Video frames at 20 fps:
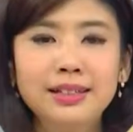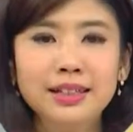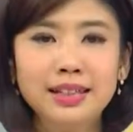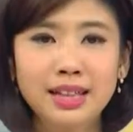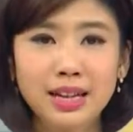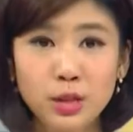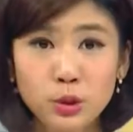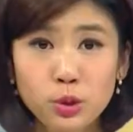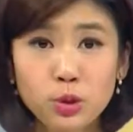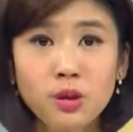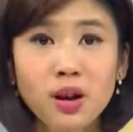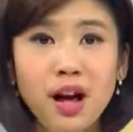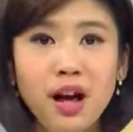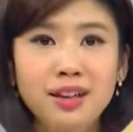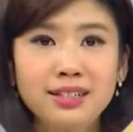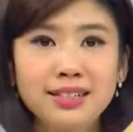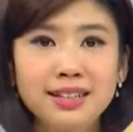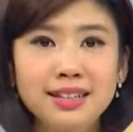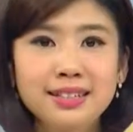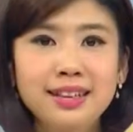林书
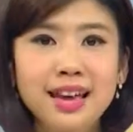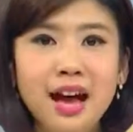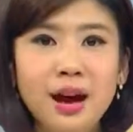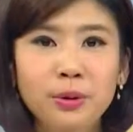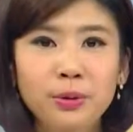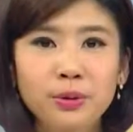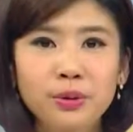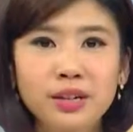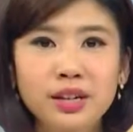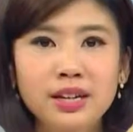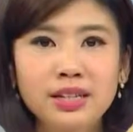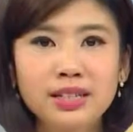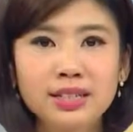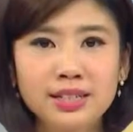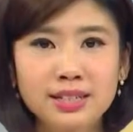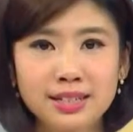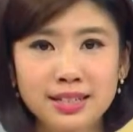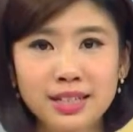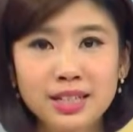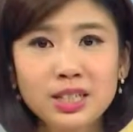豪卸下湖人
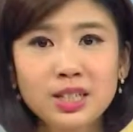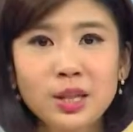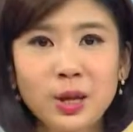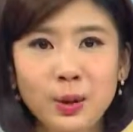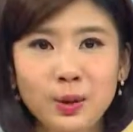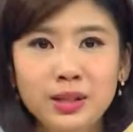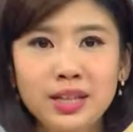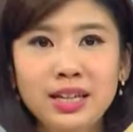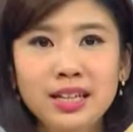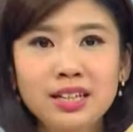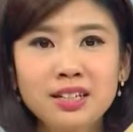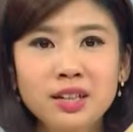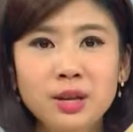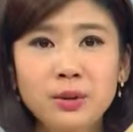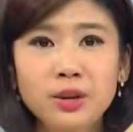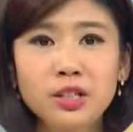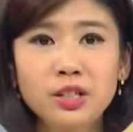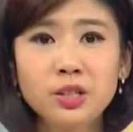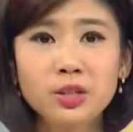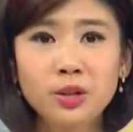紫金球衣，成
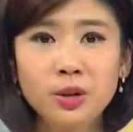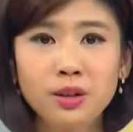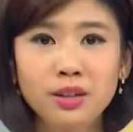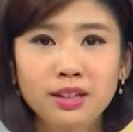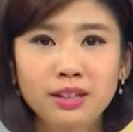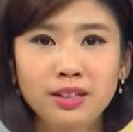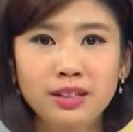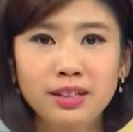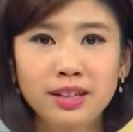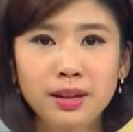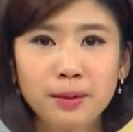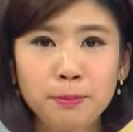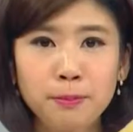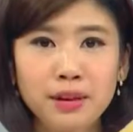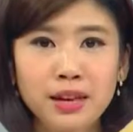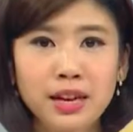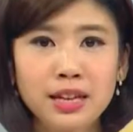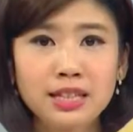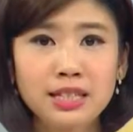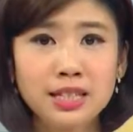为炙手可热的
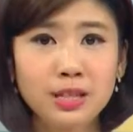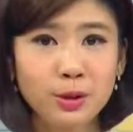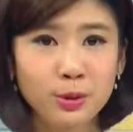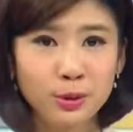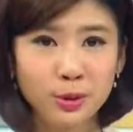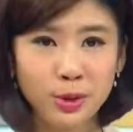NBA 自由